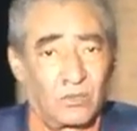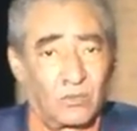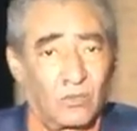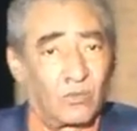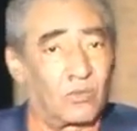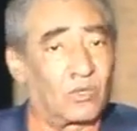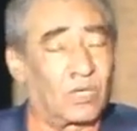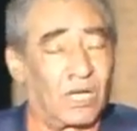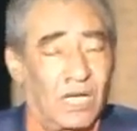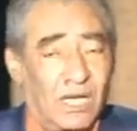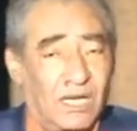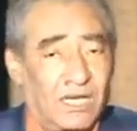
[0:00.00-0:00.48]

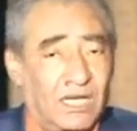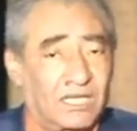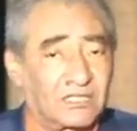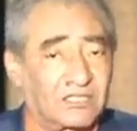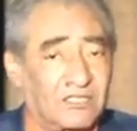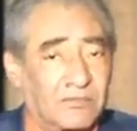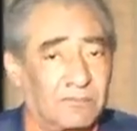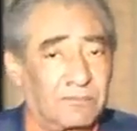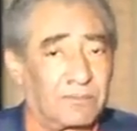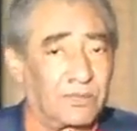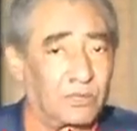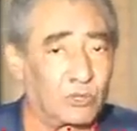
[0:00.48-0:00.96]
وراح
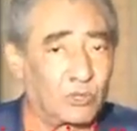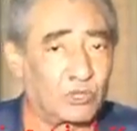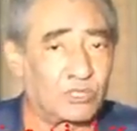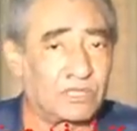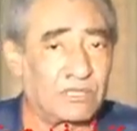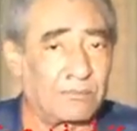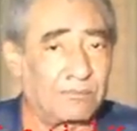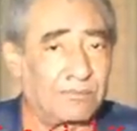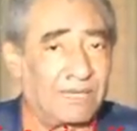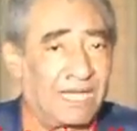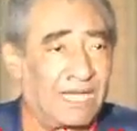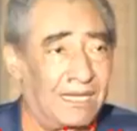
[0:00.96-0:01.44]
خطب منه
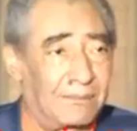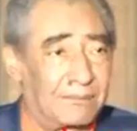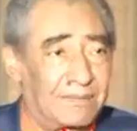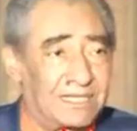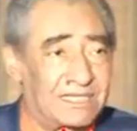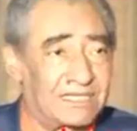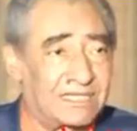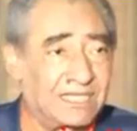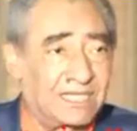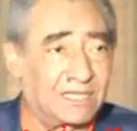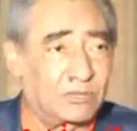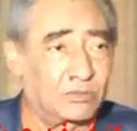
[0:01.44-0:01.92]
السماعه احمد
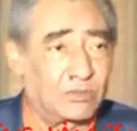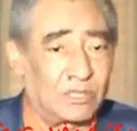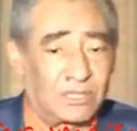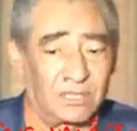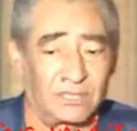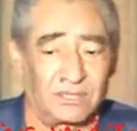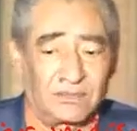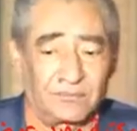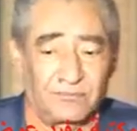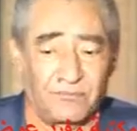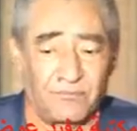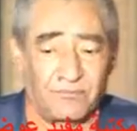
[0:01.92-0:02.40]
سعيد وقال
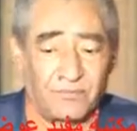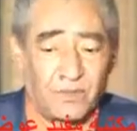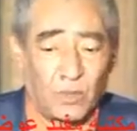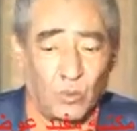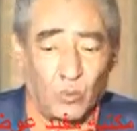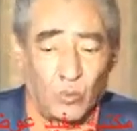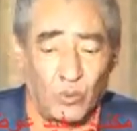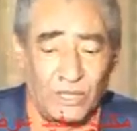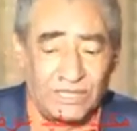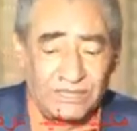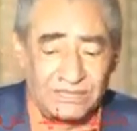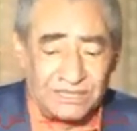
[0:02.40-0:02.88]
لي
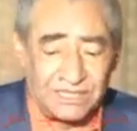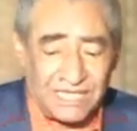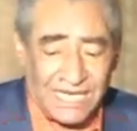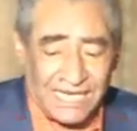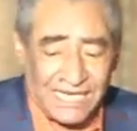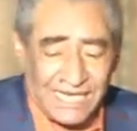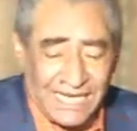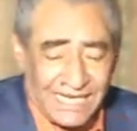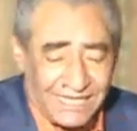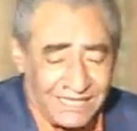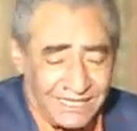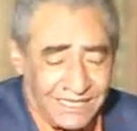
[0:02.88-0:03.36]
وانت
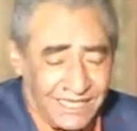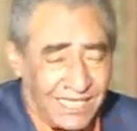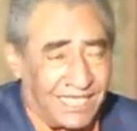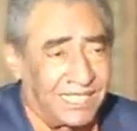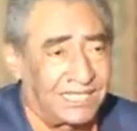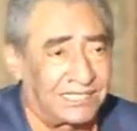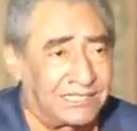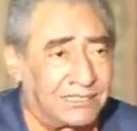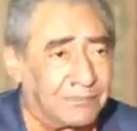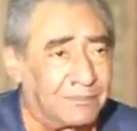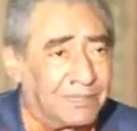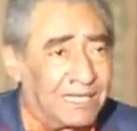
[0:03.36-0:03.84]
جاي
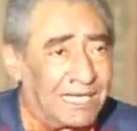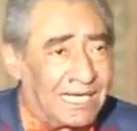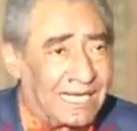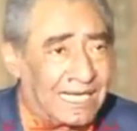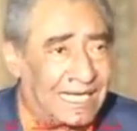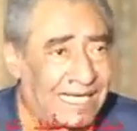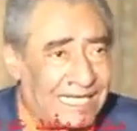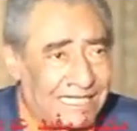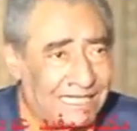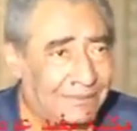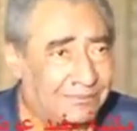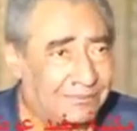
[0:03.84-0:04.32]
اكتب الاغاني